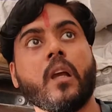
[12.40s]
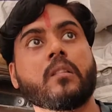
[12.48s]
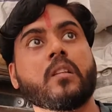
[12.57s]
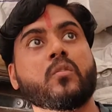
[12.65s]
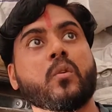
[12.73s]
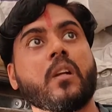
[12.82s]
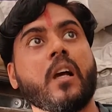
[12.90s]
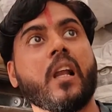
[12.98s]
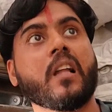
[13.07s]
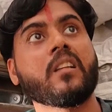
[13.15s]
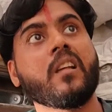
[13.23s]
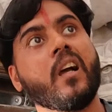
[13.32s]
ए ससुर का
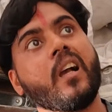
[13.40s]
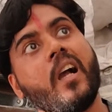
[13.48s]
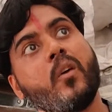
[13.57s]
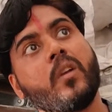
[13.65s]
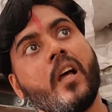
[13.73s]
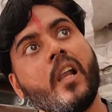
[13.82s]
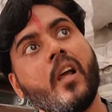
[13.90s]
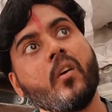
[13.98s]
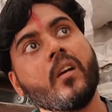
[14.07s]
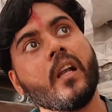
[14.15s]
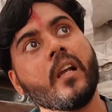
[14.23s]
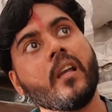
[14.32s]
नाती लंगा उठा लो
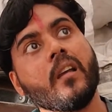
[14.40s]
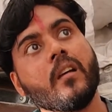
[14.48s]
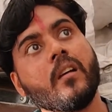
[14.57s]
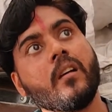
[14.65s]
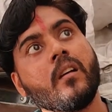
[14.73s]
करा के